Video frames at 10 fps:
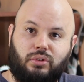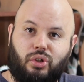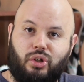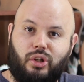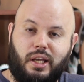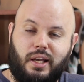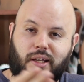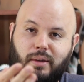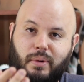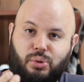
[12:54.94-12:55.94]
todos los
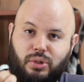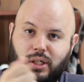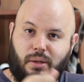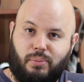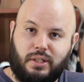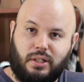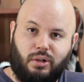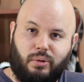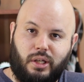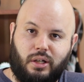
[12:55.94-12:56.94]
días y que me guste y que pueda hacer
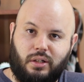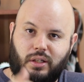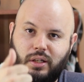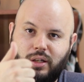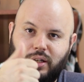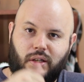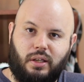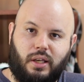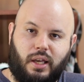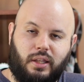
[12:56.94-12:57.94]
los videos y,
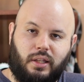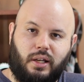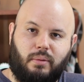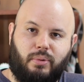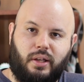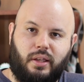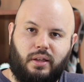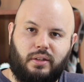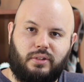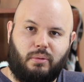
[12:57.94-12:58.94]
que hay gente que le pueda
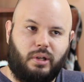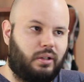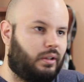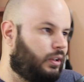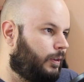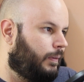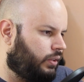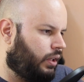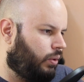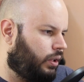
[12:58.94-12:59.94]
servir.
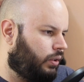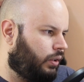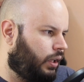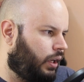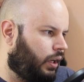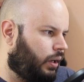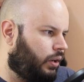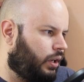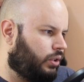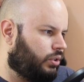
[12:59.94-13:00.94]
Así que bueno, eh,
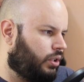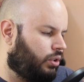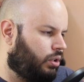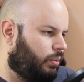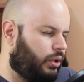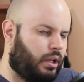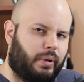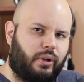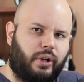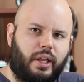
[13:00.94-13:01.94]
creo que esto ha sido todo por hoy.
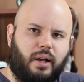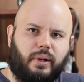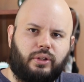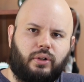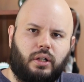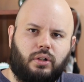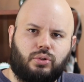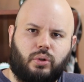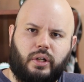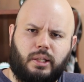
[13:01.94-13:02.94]
Espero que hayas aprendido
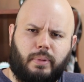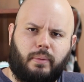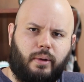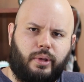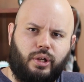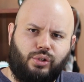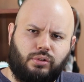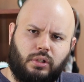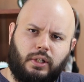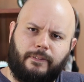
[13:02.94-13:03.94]
algo. Suscríbete para más videos.
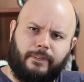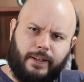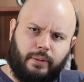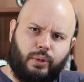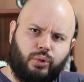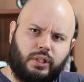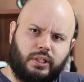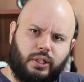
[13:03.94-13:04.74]
Dale me gusta